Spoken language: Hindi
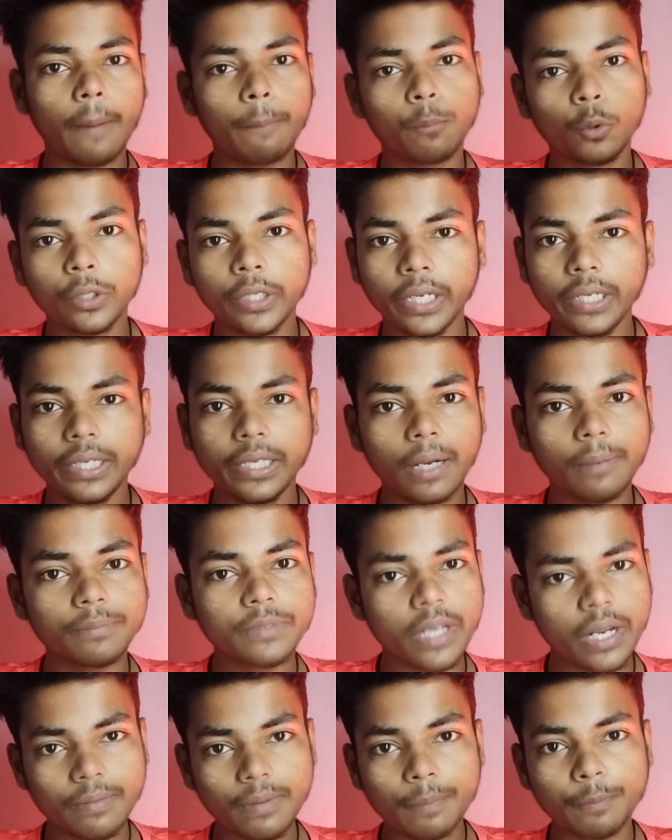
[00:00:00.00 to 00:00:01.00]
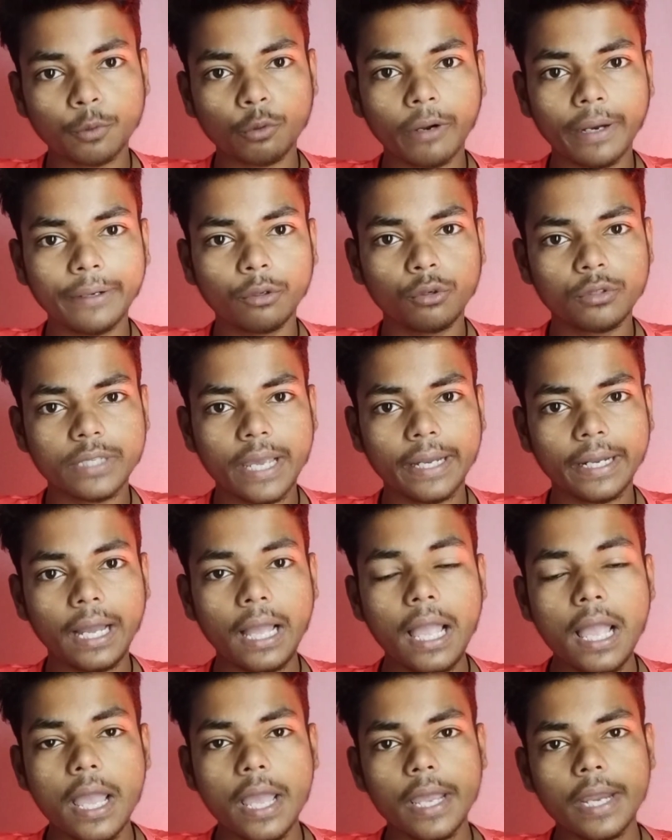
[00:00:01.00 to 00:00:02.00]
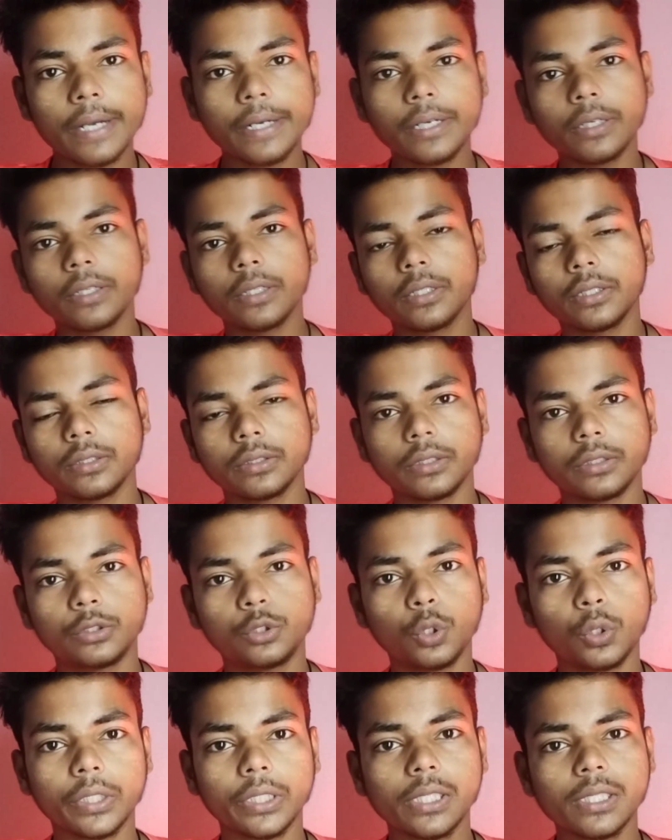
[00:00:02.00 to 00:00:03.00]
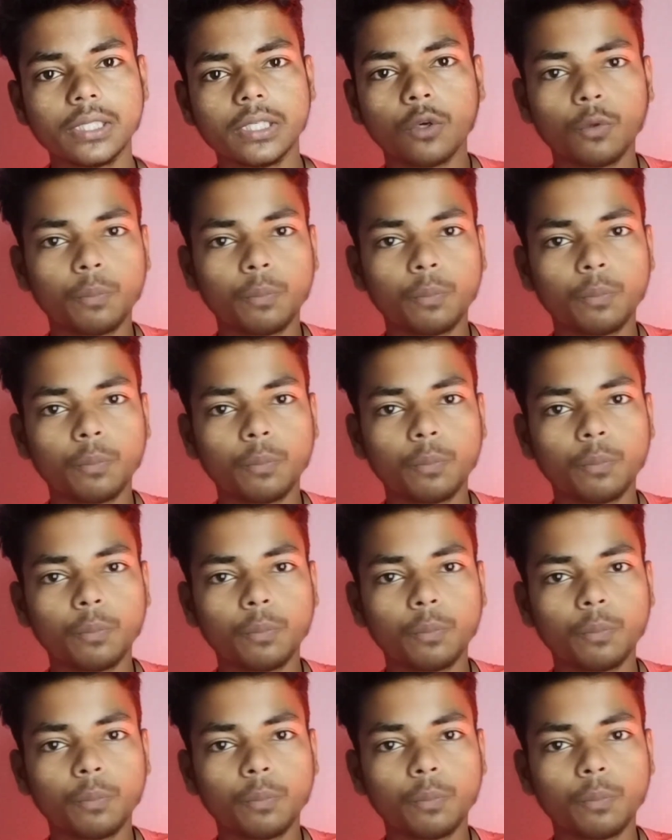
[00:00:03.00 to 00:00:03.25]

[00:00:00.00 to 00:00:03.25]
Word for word: आपको टेलीग्राम चैनल में प्रोवाइड हो जाएगा एंड uh, जो रील्स